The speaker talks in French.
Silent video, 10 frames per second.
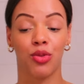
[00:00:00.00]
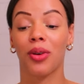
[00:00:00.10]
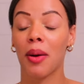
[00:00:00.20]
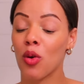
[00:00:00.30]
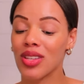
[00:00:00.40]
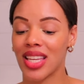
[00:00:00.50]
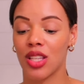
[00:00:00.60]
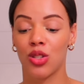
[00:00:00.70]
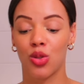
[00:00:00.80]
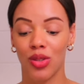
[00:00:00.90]
Il faut vraiment que
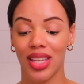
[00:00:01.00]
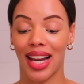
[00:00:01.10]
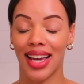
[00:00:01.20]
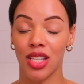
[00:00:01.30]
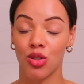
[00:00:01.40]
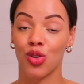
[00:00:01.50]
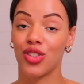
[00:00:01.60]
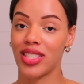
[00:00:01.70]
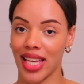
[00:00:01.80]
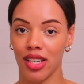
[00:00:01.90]
cette zone elle reste
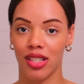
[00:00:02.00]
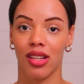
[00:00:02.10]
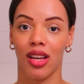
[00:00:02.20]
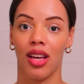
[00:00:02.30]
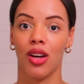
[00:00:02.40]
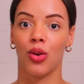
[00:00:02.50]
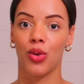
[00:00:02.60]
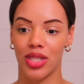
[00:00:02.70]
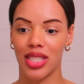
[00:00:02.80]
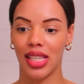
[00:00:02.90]
sèche
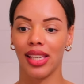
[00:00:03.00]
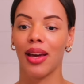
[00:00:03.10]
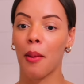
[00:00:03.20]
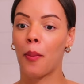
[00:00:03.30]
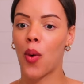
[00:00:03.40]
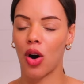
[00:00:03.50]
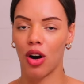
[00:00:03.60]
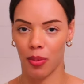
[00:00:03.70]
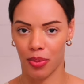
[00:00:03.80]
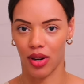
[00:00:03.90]
aussi
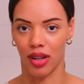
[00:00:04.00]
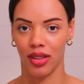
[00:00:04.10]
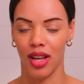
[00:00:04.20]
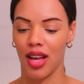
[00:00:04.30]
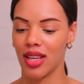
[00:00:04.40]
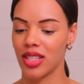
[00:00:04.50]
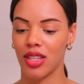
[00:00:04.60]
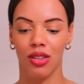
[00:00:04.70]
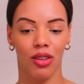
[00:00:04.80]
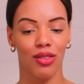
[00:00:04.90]
propre. Hein.
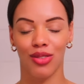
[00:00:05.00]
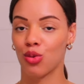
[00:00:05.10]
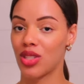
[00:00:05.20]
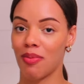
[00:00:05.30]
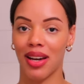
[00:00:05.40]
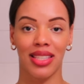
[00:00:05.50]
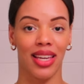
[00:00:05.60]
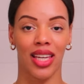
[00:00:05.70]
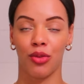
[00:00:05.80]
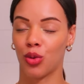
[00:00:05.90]
Sinon, toutes ces
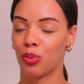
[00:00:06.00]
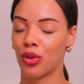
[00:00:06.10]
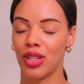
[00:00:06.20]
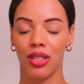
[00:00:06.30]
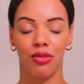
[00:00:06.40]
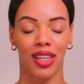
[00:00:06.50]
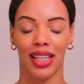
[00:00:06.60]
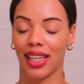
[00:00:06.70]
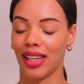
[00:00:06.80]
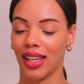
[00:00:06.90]
bactéries vont
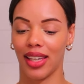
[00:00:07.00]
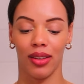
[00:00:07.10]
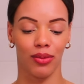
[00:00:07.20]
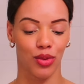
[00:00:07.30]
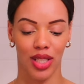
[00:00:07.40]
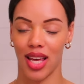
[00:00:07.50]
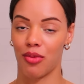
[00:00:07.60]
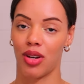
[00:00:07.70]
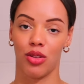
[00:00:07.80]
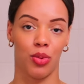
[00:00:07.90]
proliférer et vous allez
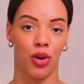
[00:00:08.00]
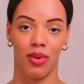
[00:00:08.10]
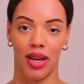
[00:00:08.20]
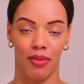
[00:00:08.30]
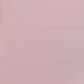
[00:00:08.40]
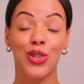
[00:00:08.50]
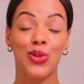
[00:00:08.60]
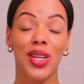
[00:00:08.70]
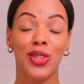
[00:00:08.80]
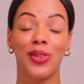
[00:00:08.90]
avoir de problèmes.
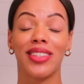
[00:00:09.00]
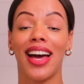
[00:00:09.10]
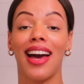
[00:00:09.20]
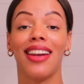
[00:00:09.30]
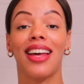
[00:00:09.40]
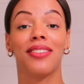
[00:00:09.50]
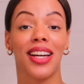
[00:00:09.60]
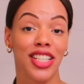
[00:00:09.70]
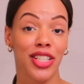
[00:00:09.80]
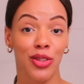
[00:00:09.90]
Ensuite, on a la
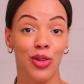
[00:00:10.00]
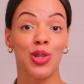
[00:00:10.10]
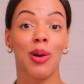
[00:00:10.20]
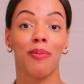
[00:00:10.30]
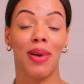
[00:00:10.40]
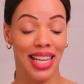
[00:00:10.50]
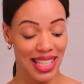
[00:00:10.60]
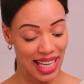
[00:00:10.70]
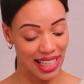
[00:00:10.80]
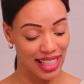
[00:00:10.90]
vaginose
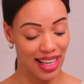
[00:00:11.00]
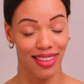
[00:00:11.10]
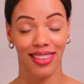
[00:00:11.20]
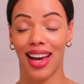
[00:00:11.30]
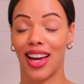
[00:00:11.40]
bactérienne.